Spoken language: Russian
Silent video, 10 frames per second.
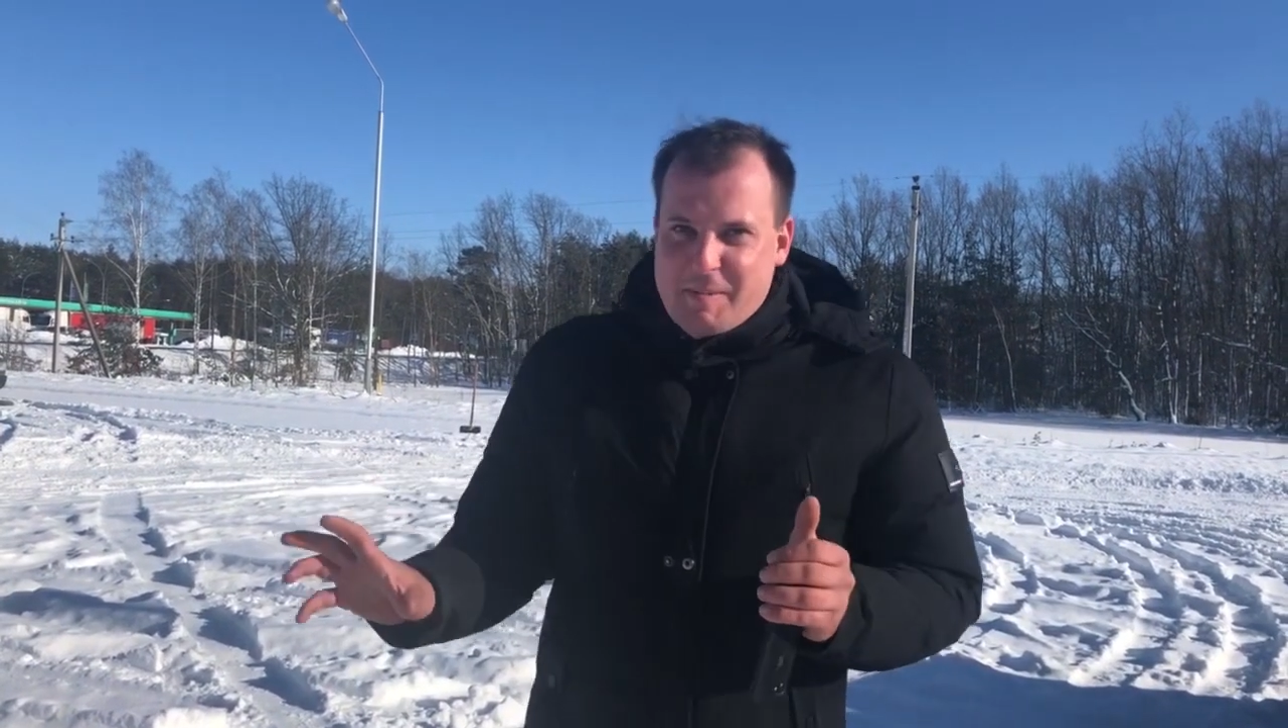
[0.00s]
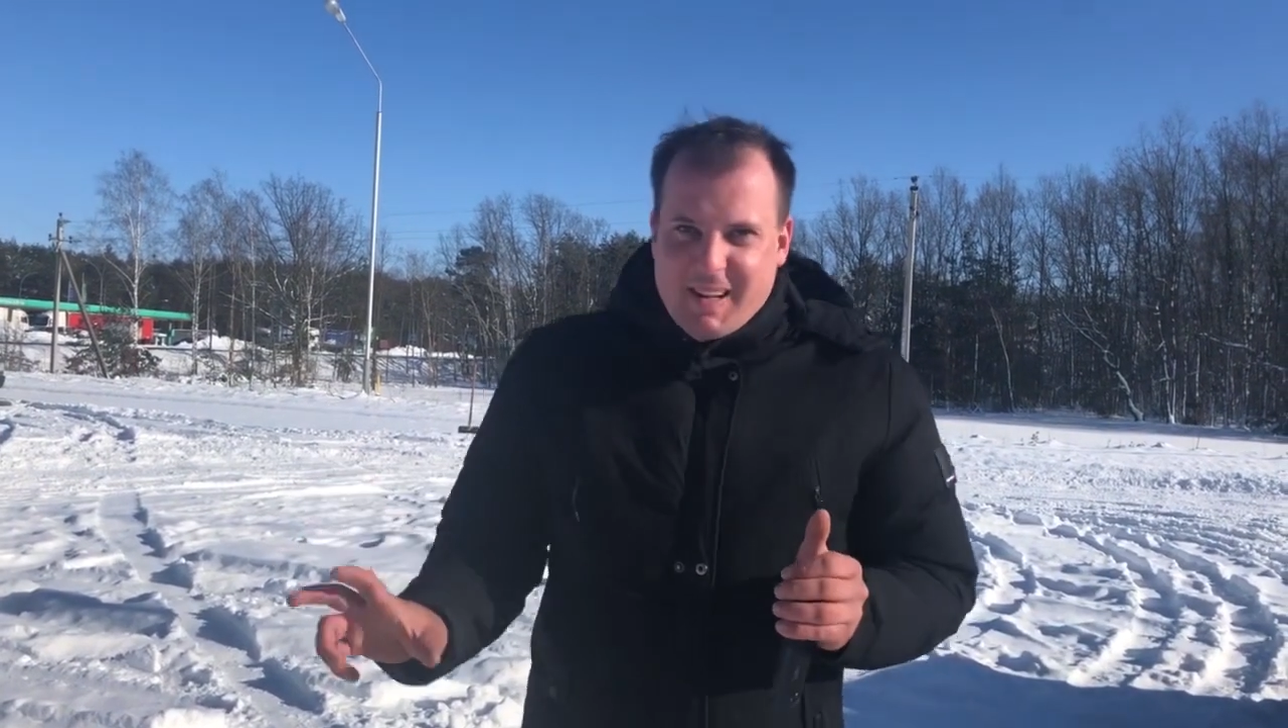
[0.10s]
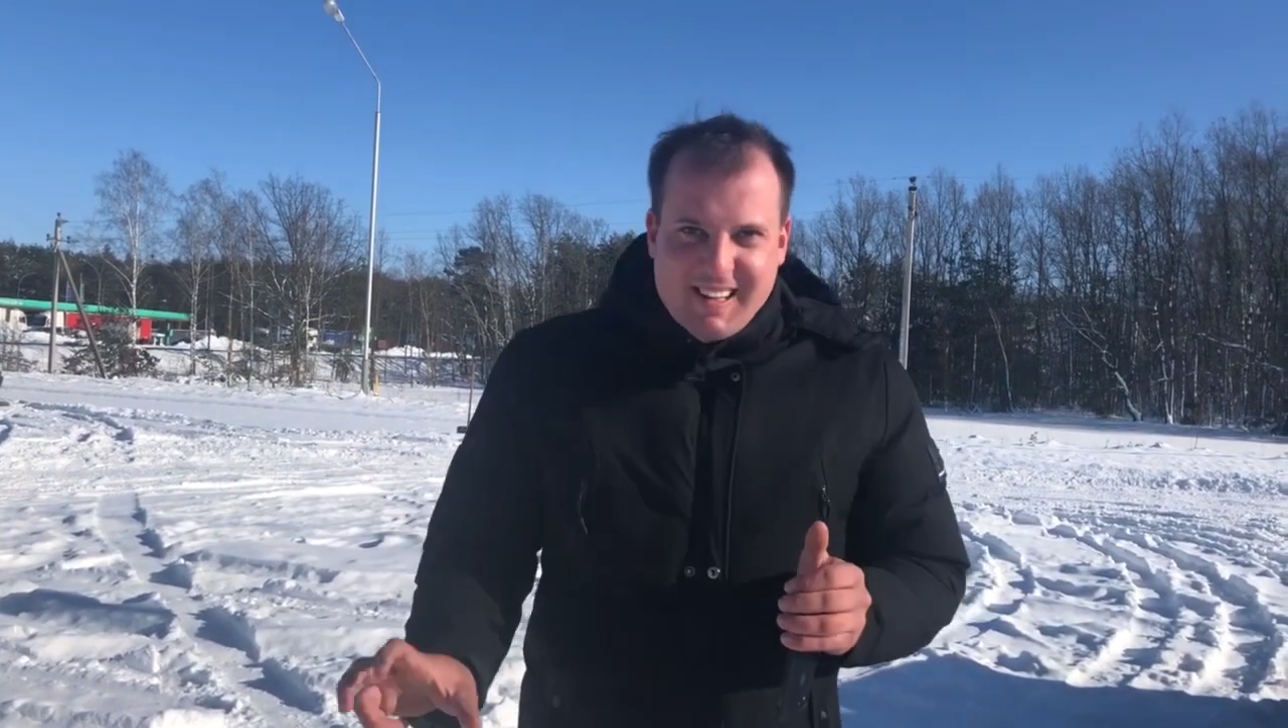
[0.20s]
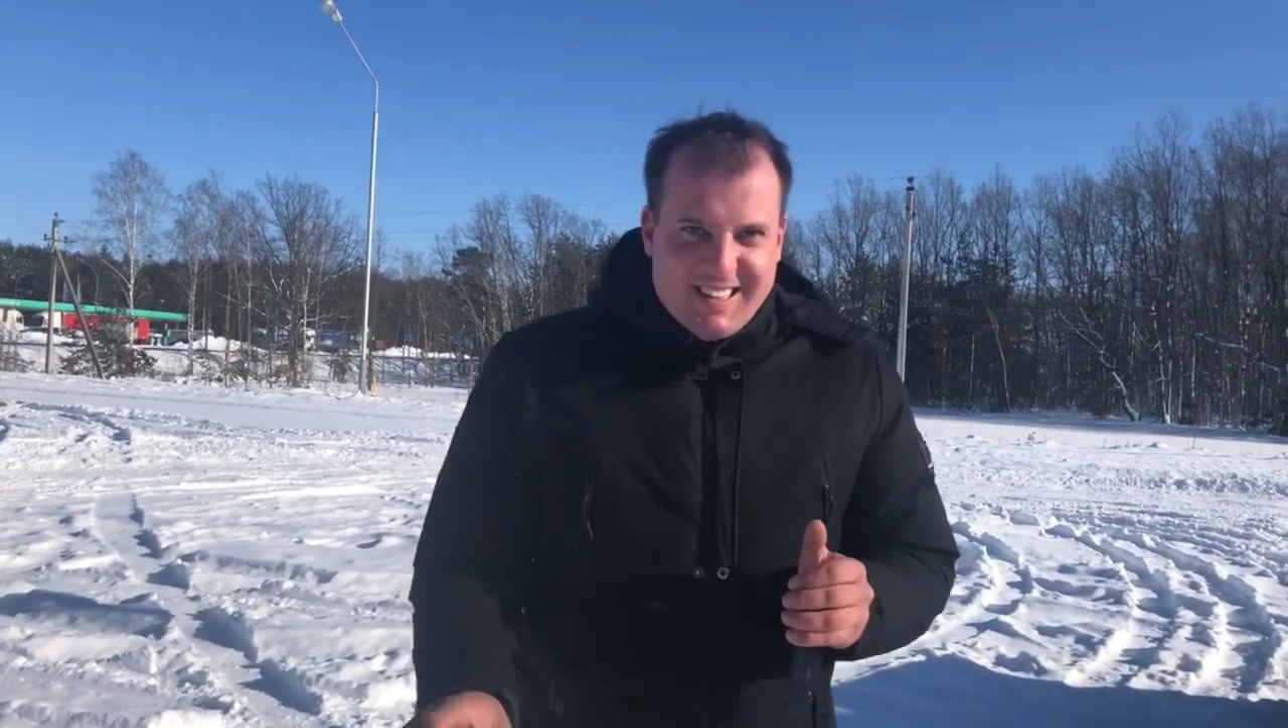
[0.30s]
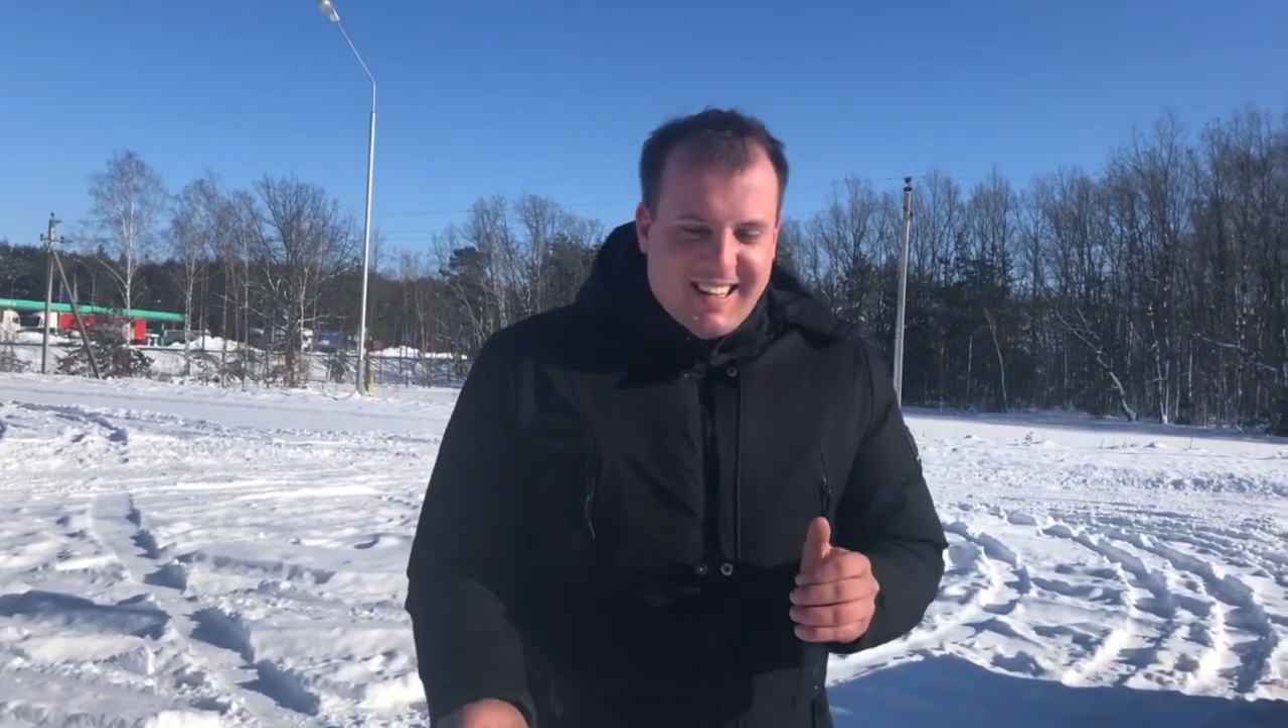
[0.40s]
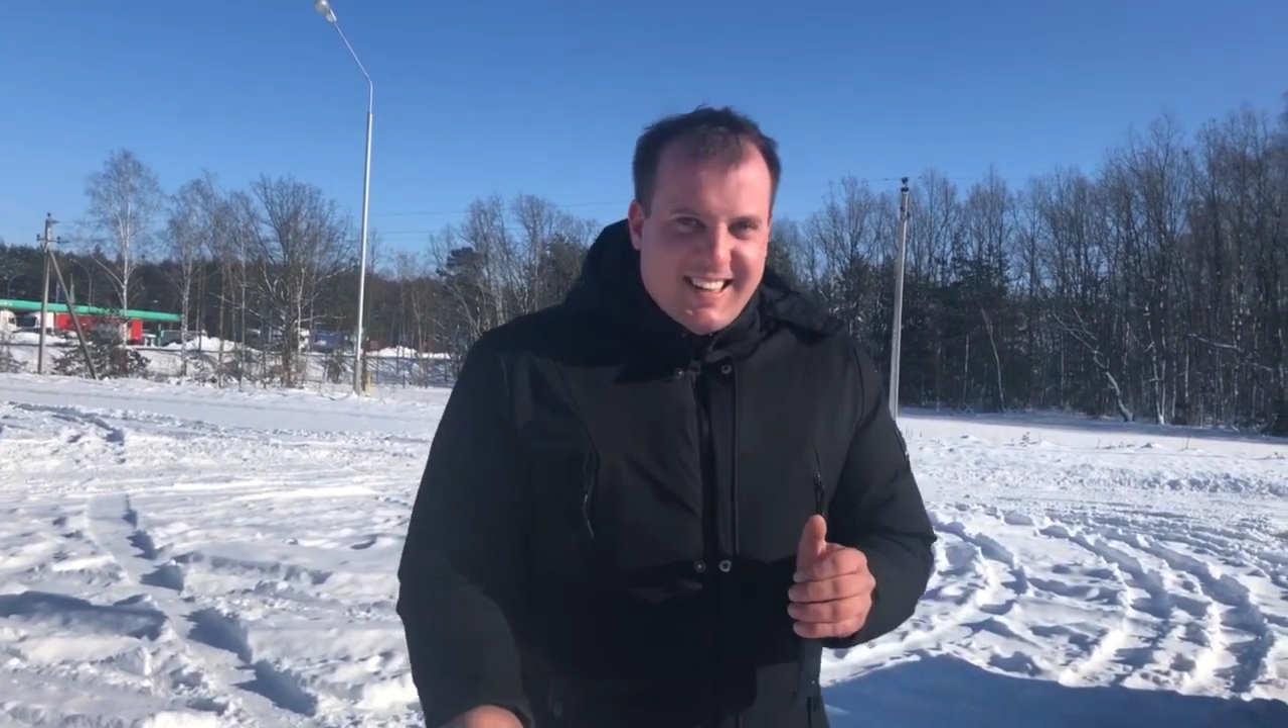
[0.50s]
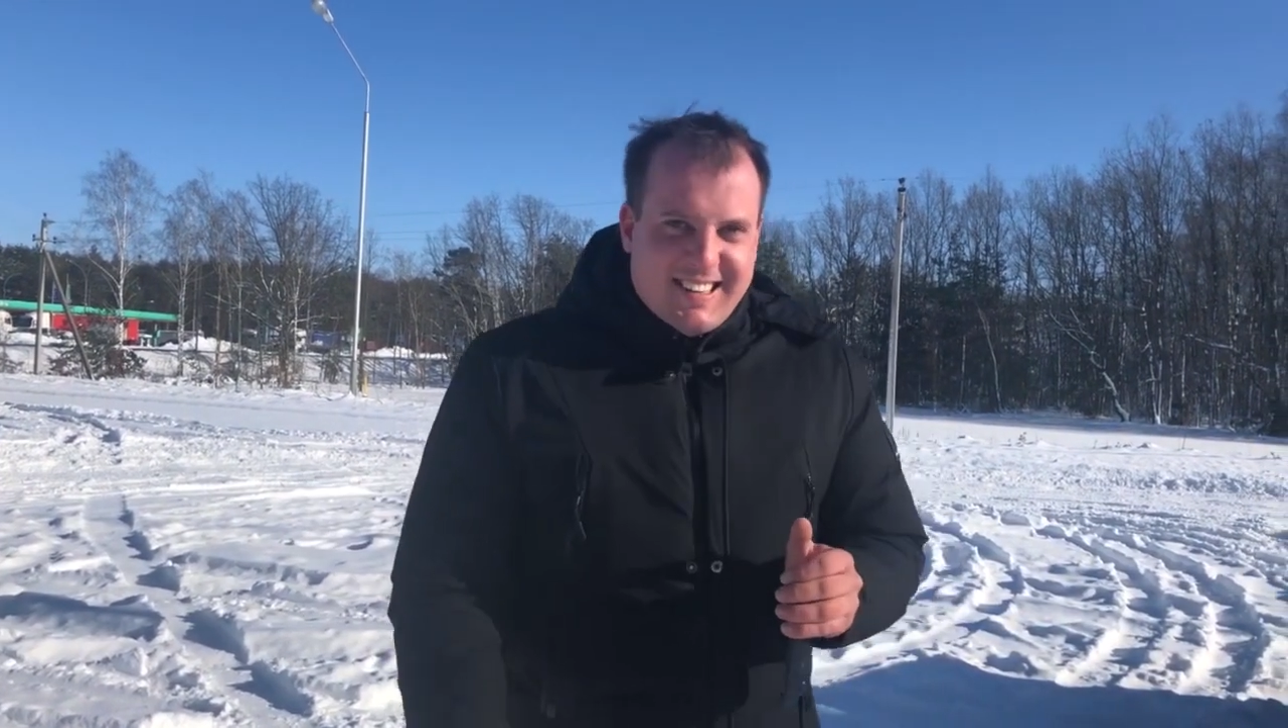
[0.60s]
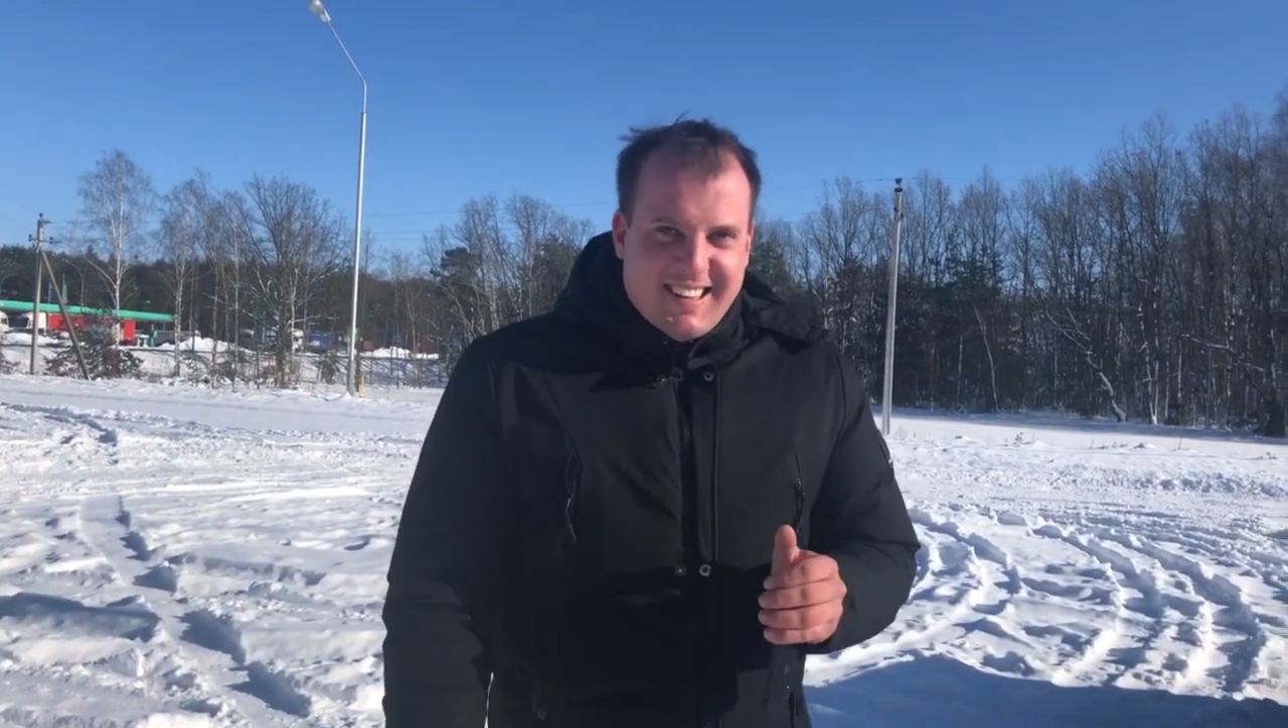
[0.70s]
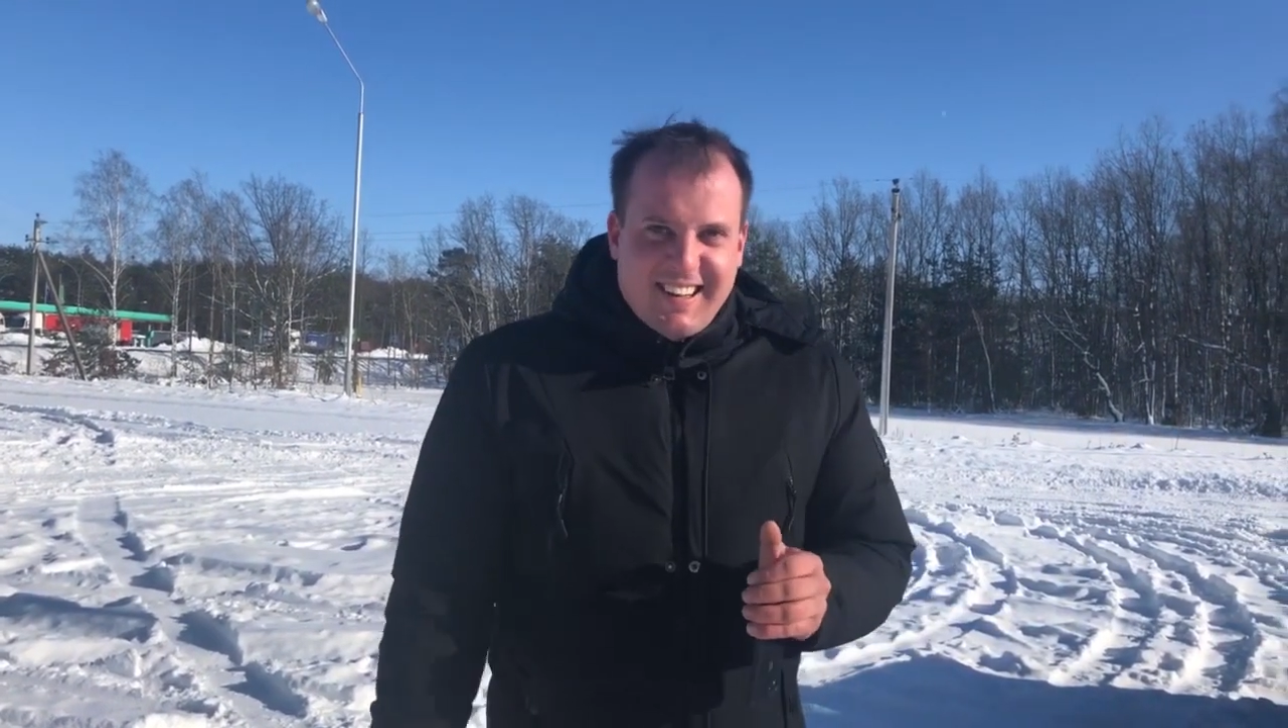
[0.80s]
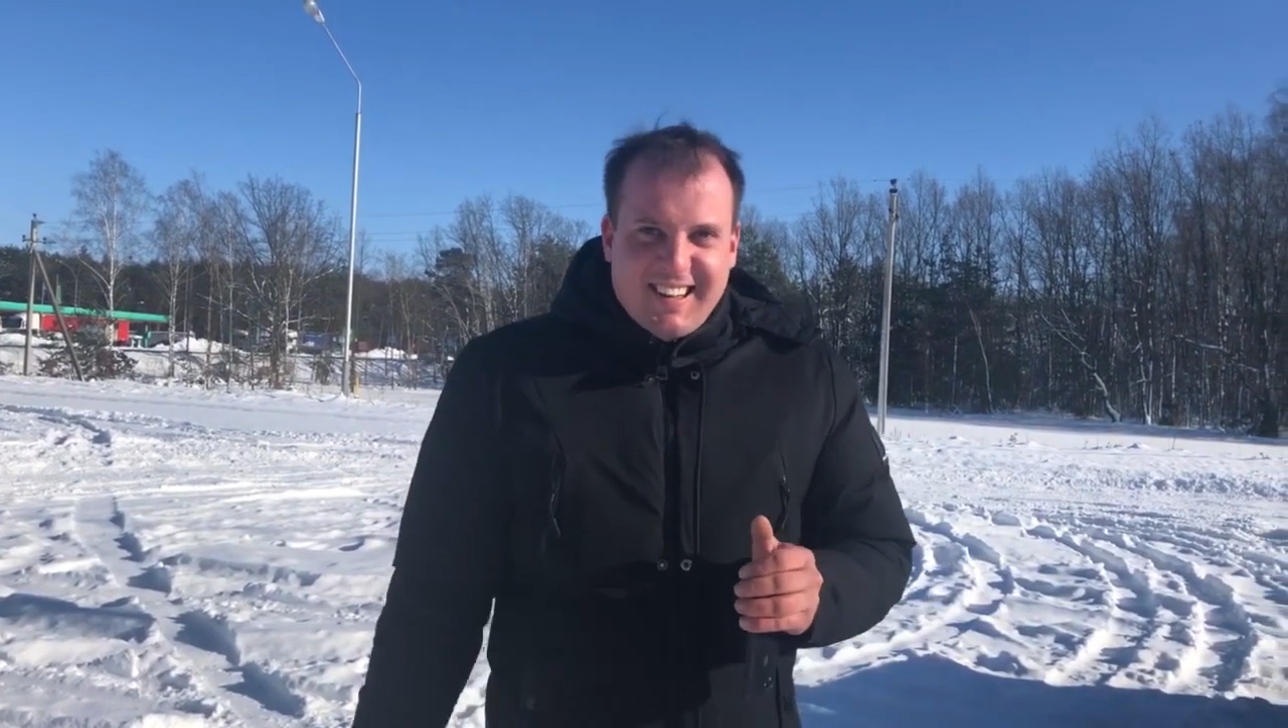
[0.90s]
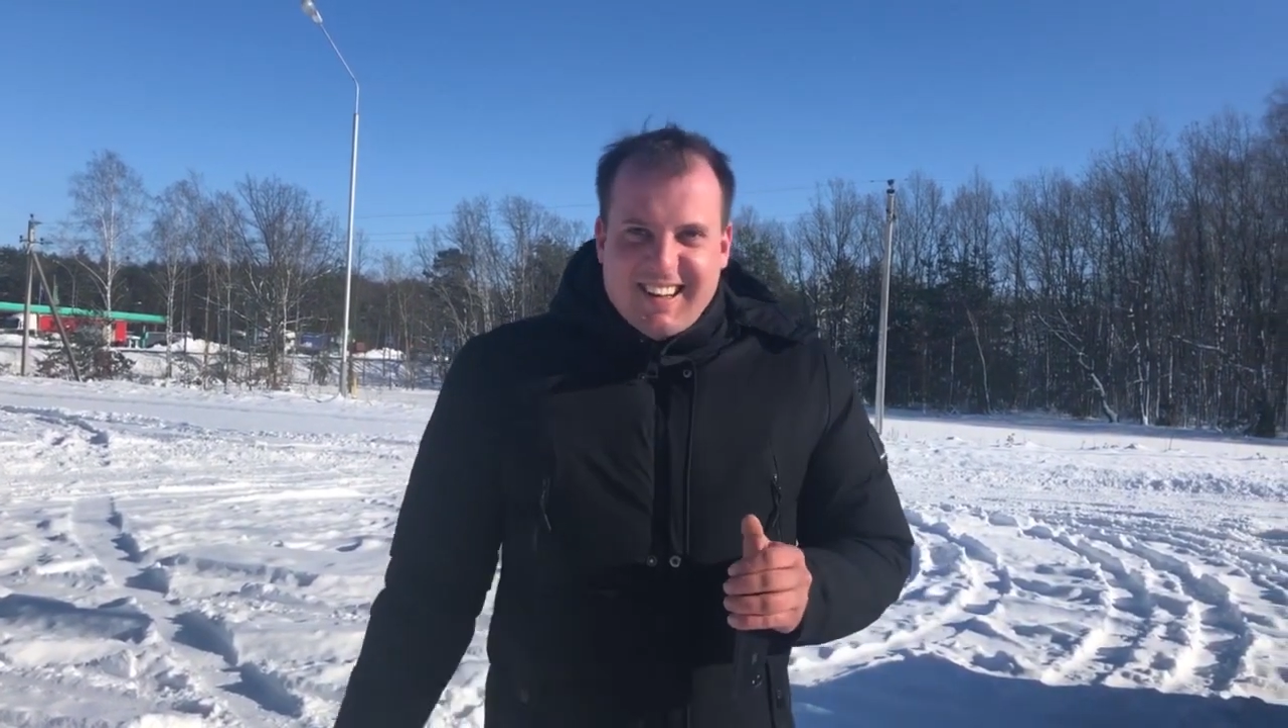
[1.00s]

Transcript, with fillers: продолжается.